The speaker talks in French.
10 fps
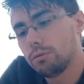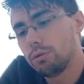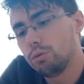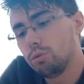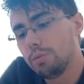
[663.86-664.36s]

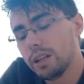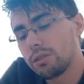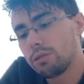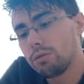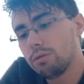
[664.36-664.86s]
que tout
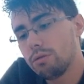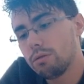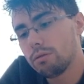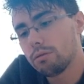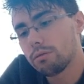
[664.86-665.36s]

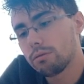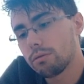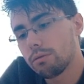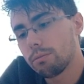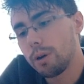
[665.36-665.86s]
bascule
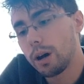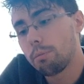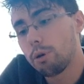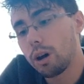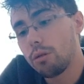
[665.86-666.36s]
par
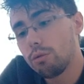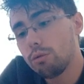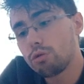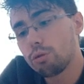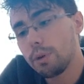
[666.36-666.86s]
rapport à
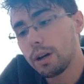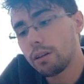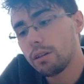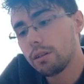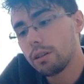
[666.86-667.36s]
Luke, je
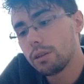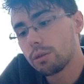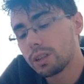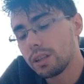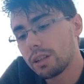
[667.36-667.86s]
parle
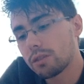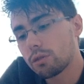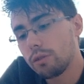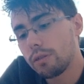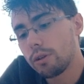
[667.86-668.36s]
Donc, c'est-à-dire, est-ce
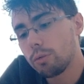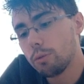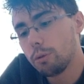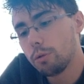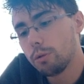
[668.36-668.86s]
qu'on va voir le
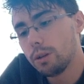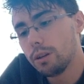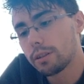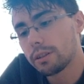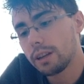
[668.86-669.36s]
moment où
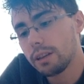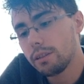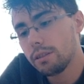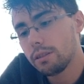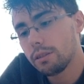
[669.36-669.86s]
il
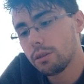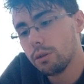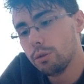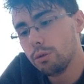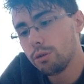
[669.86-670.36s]
entraîne
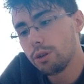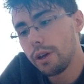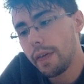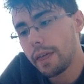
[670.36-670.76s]
Luke,